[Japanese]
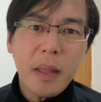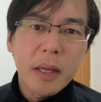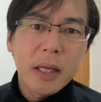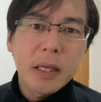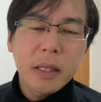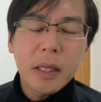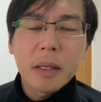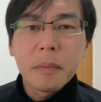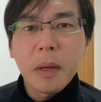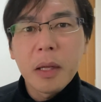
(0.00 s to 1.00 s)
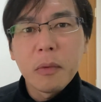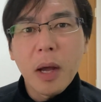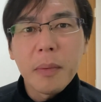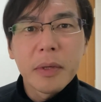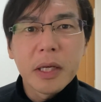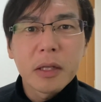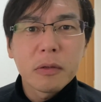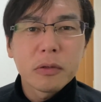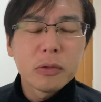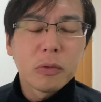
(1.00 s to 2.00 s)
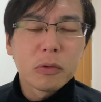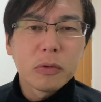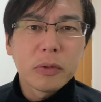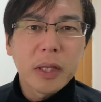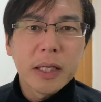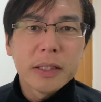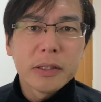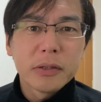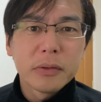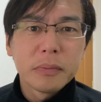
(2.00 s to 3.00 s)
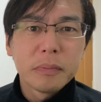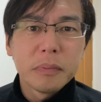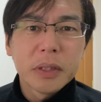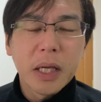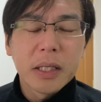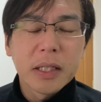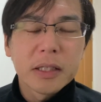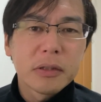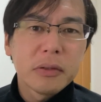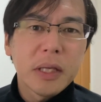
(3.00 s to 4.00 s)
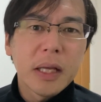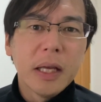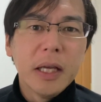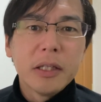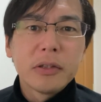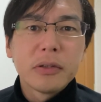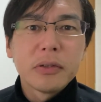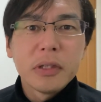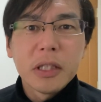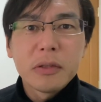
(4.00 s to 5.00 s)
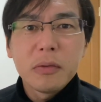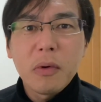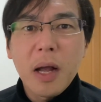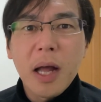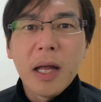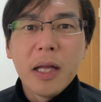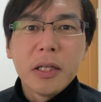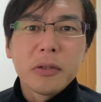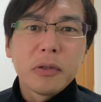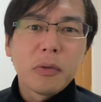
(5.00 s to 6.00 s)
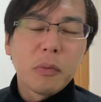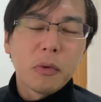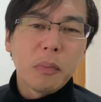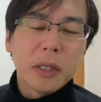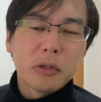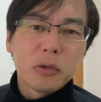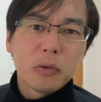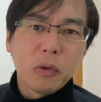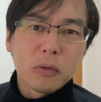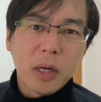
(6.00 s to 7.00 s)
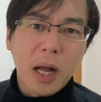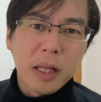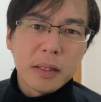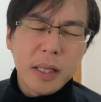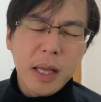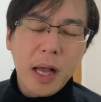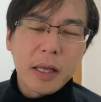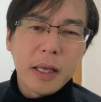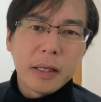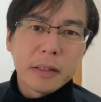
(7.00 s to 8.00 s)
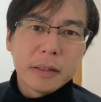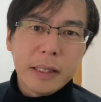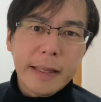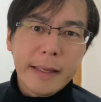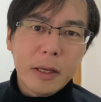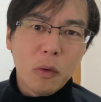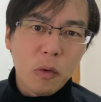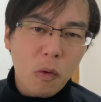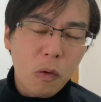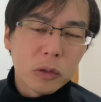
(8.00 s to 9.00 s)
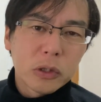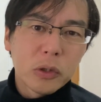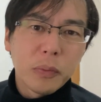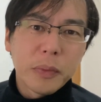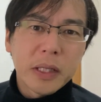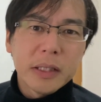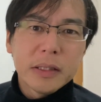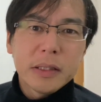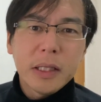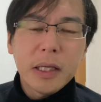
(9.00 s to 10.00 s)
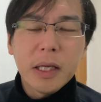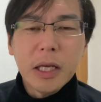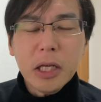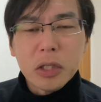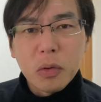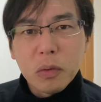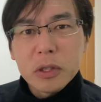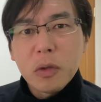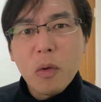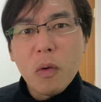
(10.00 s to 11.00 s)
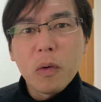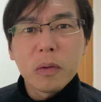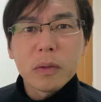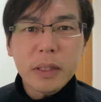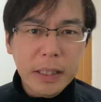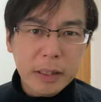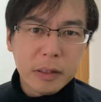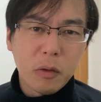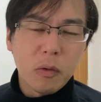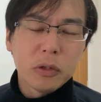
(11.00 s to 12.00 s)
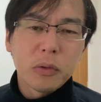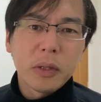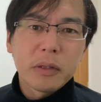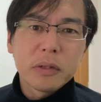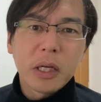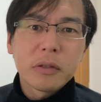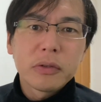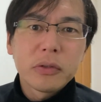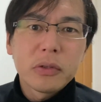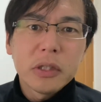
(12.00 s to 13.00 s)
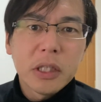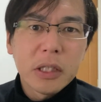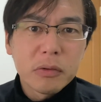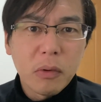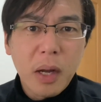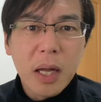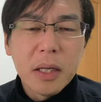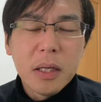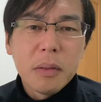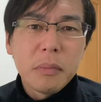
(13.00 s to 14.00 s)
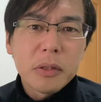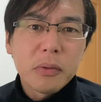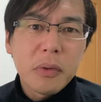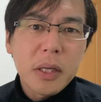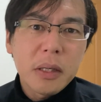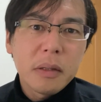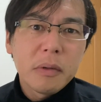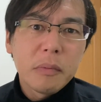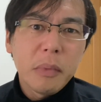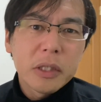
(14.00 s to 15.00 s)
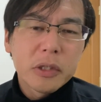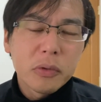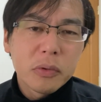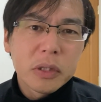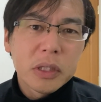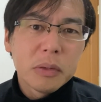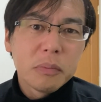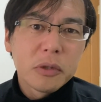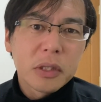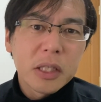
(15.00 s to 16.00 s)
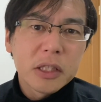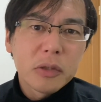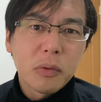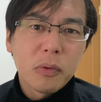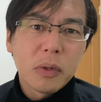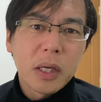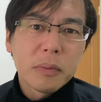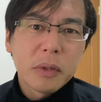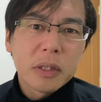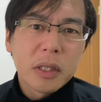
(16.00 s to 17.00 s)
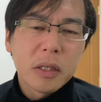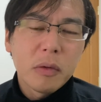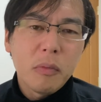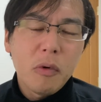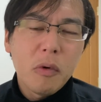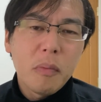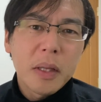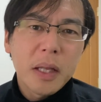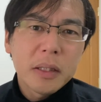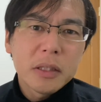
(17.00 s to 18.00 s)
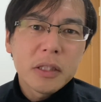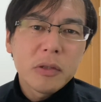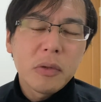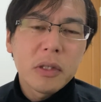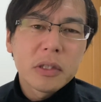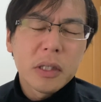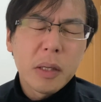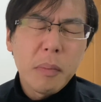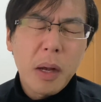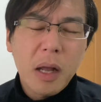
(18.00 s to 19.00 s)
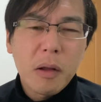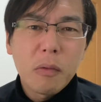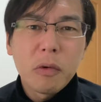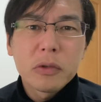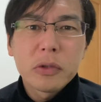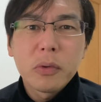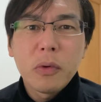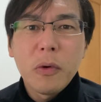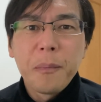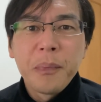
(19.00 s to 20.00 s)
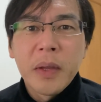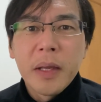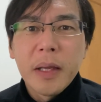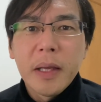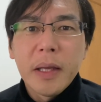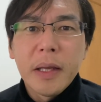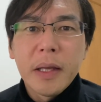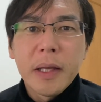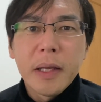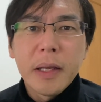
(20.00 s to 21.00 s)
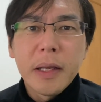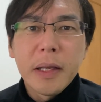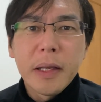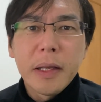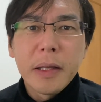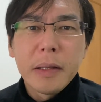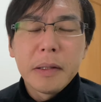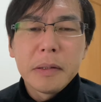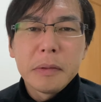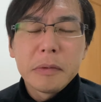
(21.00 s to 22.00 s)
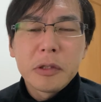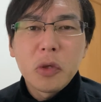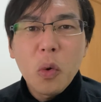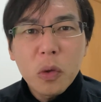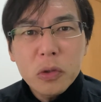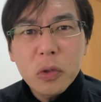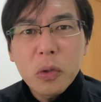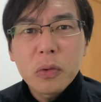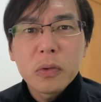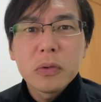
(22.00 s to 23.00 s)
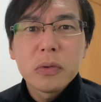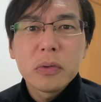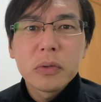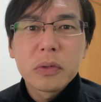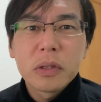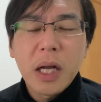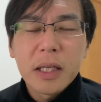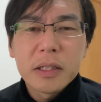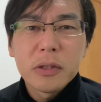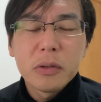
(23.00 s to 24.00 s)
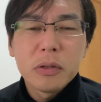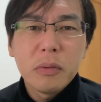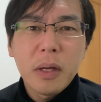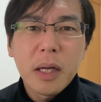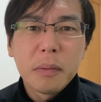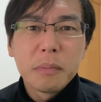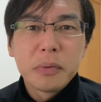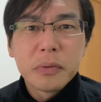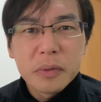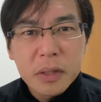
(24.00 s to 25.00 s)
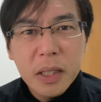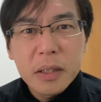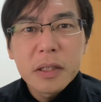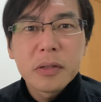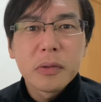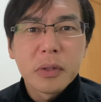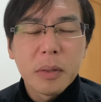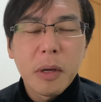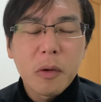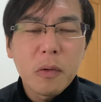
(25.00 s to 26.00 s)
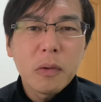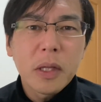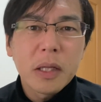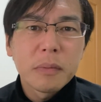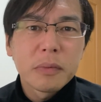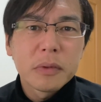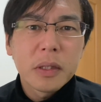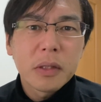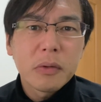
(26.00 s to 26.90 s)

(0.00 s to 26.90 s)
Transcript: えー、ね、あのアメリカと中国の対立みたいな軸で進んでいくのか、それとも、まあ、中国が、ね、覇権、えをこう強めていって、そこにこう、ね、こういろんな国がくっついていくのか、まあ、その辺、まあ、非常に難しいところでありますけれども、まあ、何にしろですね、まあ、各国その、えー協調という感じよりは分断ですよね。まあコロナで分断と